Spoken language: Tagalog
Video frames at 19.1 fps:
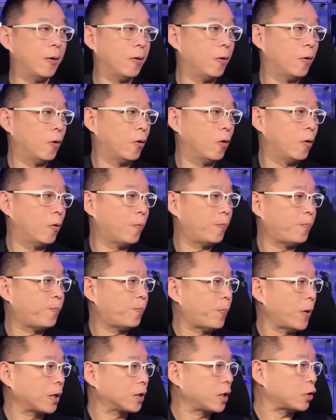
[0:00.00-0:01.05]
Oo.
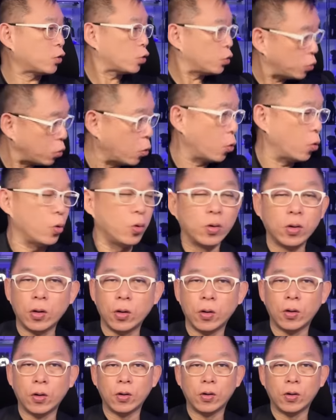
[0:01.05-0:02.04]
Pag natuyo, oo.